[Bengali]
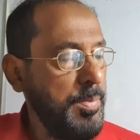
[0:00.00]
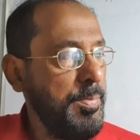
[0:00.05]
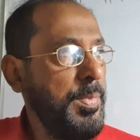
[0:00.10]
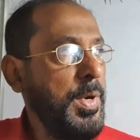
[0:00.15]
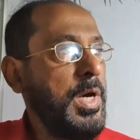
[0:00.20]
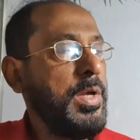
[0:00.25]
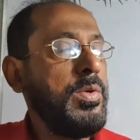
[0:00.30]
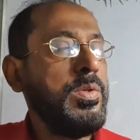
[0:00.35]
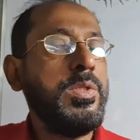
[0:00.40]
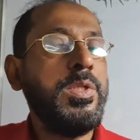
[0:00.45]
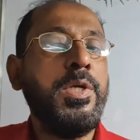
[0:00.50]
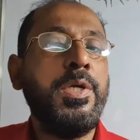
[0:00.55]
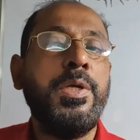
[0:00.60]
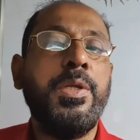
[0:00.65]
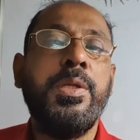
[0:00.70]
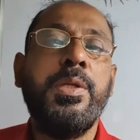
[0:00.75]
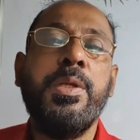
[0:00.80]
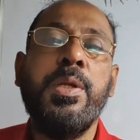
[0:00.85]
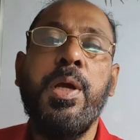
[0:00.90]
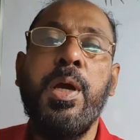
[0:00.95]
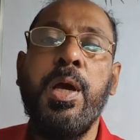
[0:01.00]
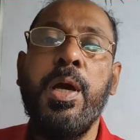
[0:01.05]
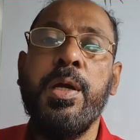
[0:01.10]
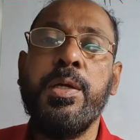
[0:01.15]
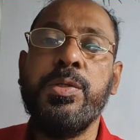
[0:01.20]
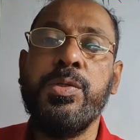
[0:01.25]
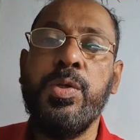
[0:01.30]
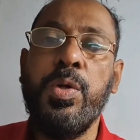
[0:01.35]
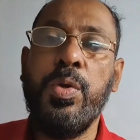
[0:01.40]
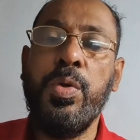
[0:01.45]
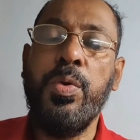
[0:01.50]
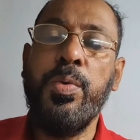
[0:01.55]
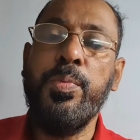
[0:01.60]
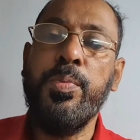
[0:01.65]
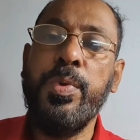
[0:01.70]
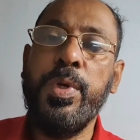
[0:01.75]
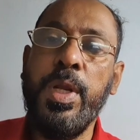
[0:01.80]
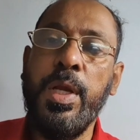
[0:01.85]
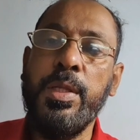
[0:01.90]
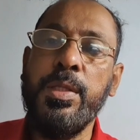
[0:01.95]
ভারতের এক চরম
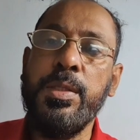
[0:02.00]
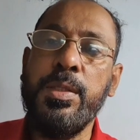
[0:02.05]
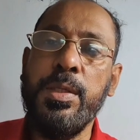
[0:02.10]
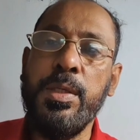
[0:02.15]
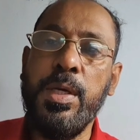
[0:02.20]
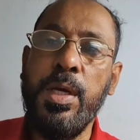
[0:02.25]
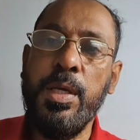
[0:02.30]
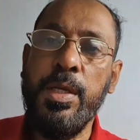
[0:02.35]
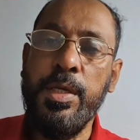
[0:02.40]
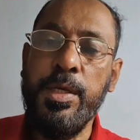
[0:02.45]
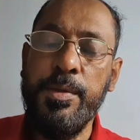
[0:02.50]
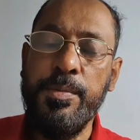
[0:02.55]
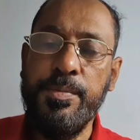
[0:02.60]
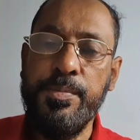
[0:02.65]
ক্রান্তিকালে